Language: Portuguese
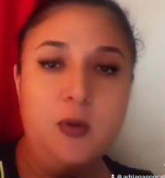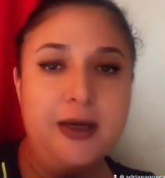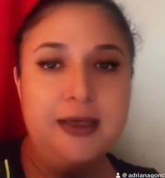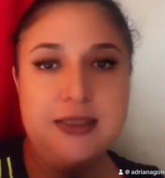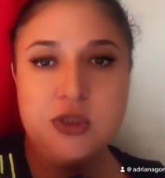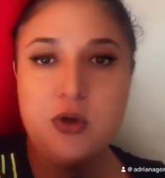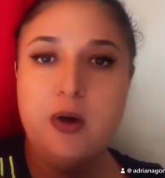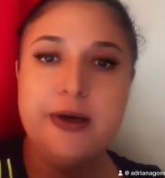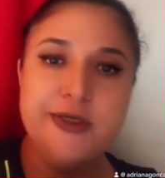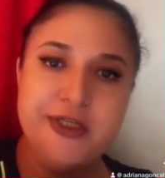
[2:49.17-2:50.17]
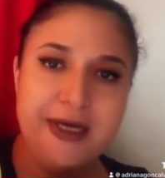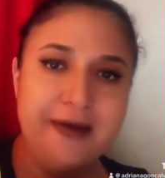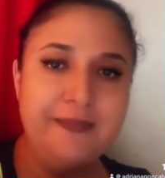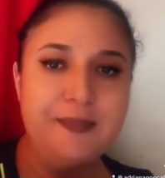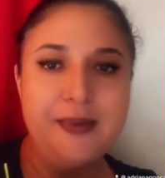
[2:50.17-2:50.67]
Com aquela história de,
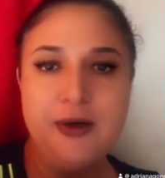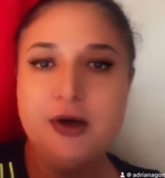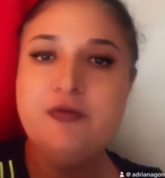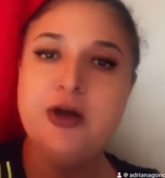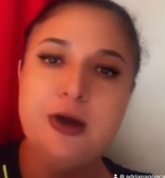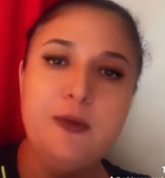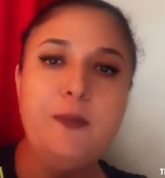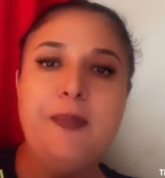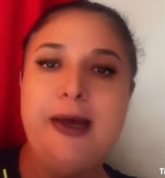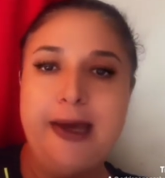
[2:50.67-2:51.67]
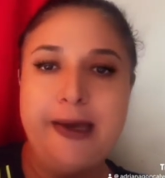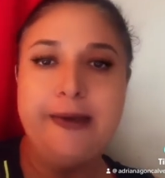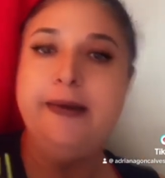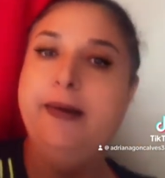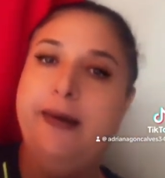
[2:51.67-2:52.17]
ah, é melhor ficar com o
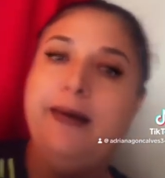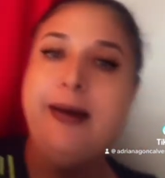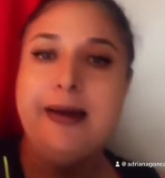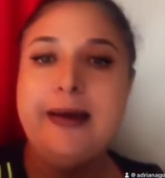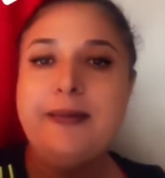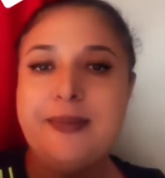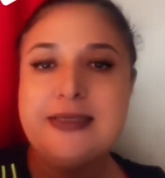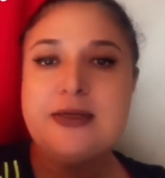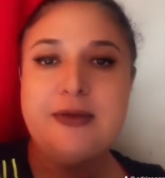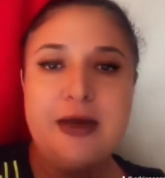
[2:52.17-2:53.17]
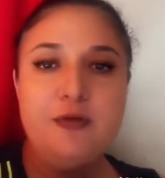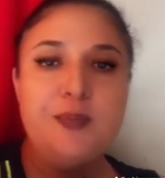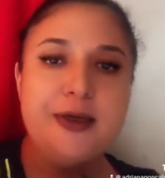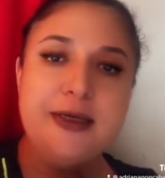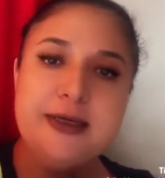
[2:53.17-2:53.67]
pai, ah, é mais saudável
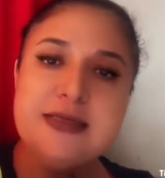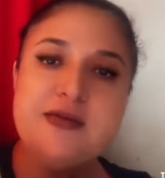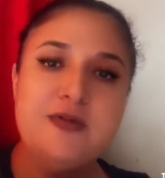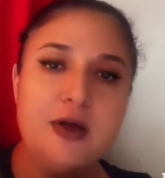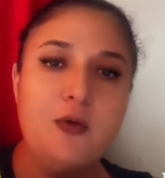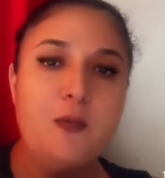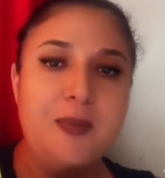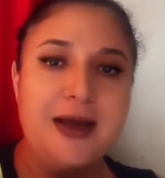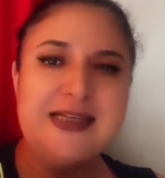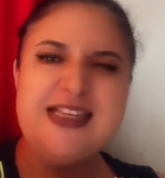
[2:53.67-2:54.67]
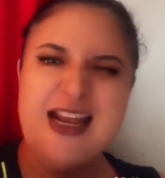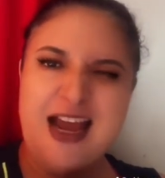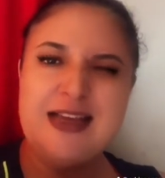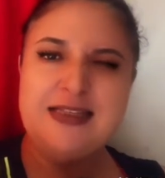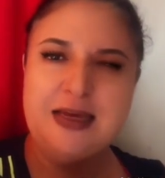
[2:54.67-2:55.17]
para a criança ficar com o pai.
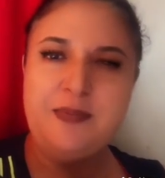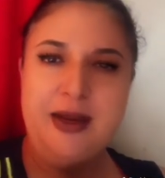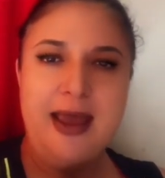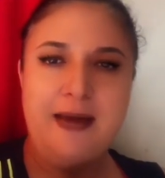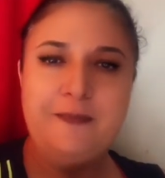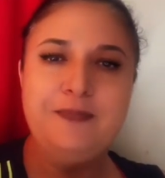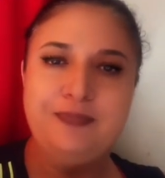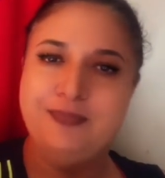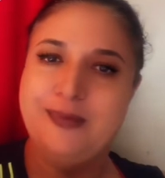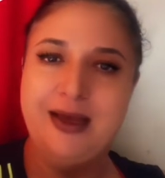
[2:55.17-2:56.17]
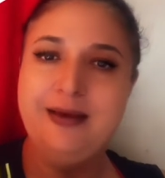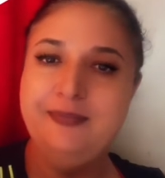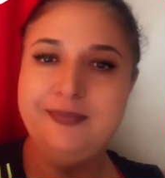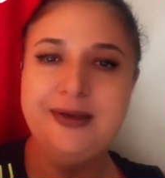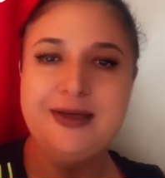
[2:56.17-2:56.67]
Será que sempre é, né?
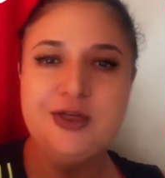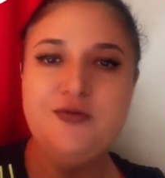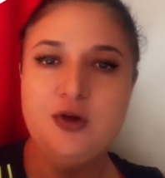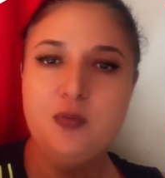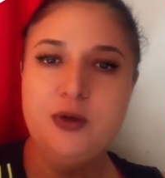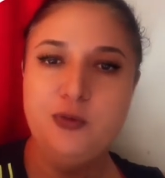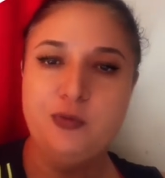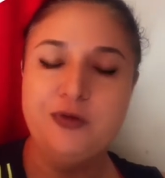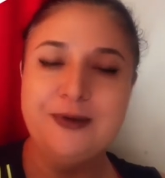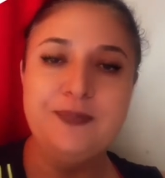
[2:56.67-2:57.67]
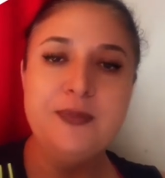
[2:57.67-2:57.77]
Aí fica uma dúvida.